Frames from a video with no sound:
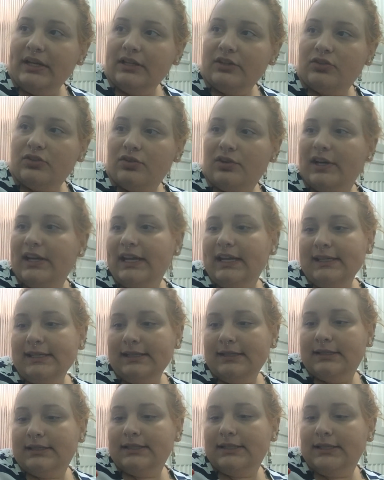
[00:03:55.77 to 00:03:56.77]

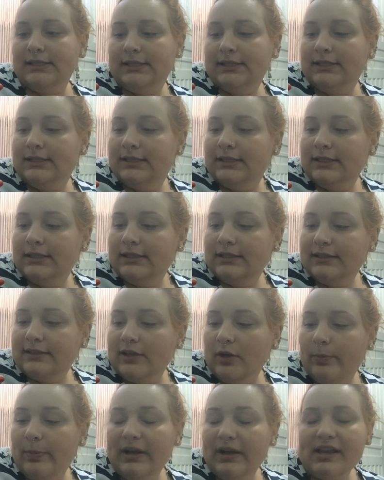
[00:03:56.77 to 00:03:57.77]
Penetrate,
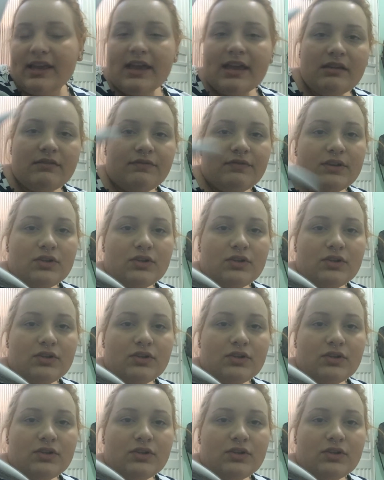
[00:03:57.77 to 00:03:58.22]
que eu paguei